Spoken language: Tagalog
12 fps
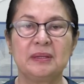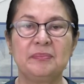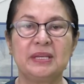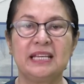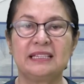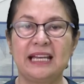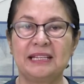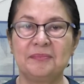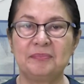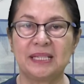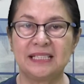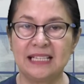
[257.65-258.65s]
bibigyan tayo
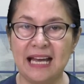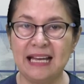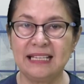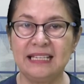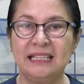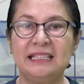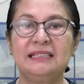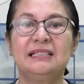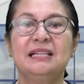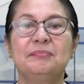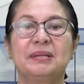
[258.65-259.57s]
ng pagkain,